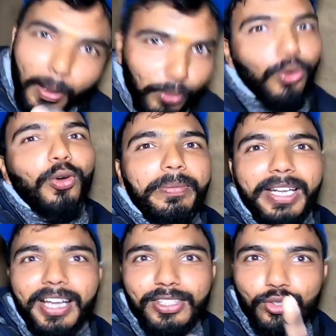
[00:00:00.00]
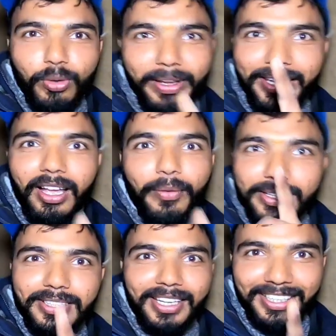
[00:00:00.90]
आप लोगों को भी मिलेगा जो भाई
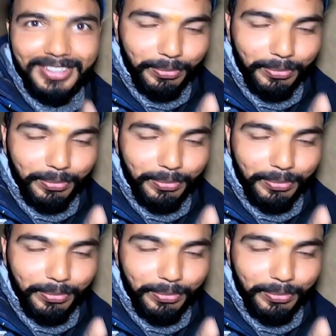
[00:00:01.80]
कमेंट्स करेंगे